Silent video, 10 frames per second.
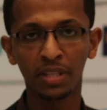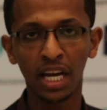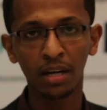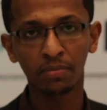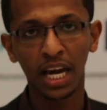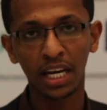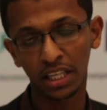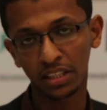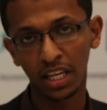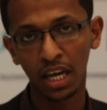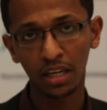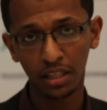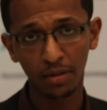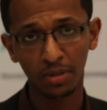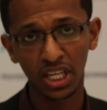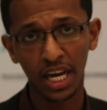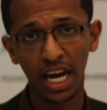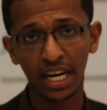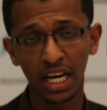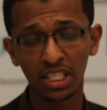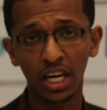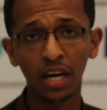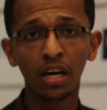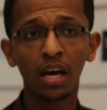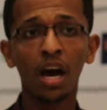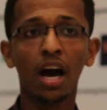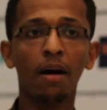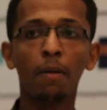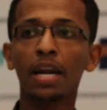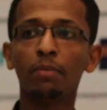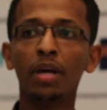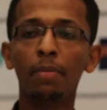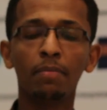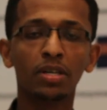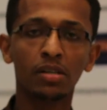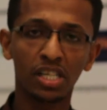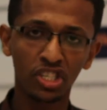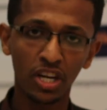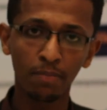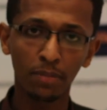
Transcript: بتاعنا بتاع الاحتضان للمشاريع الناشئه هنبدا ب 20